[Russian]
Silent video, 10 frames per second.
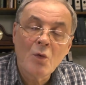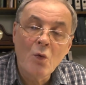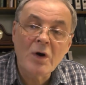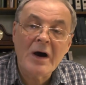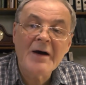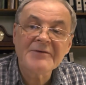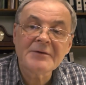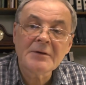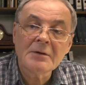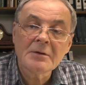
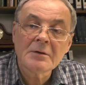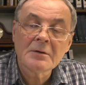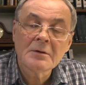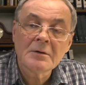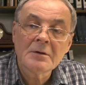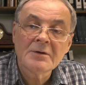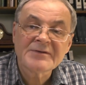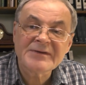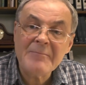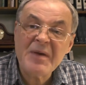указа
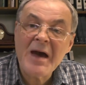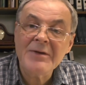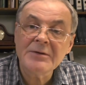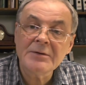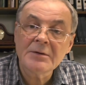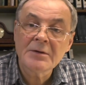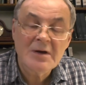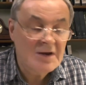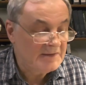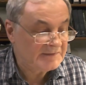Собянин –
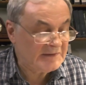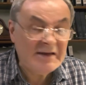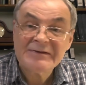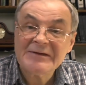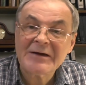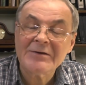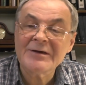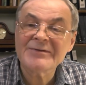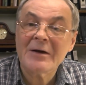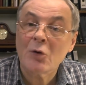ссылается на,
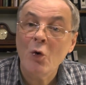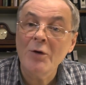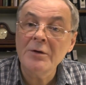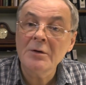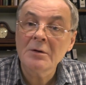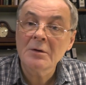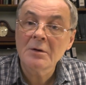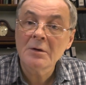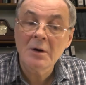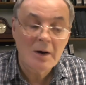на закон,
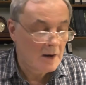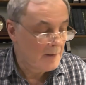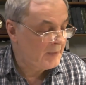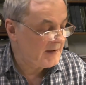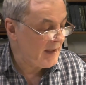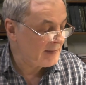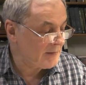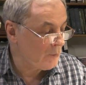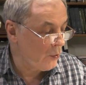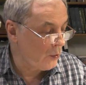при
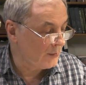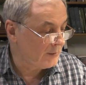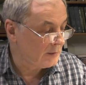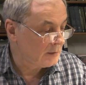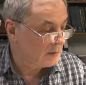этом он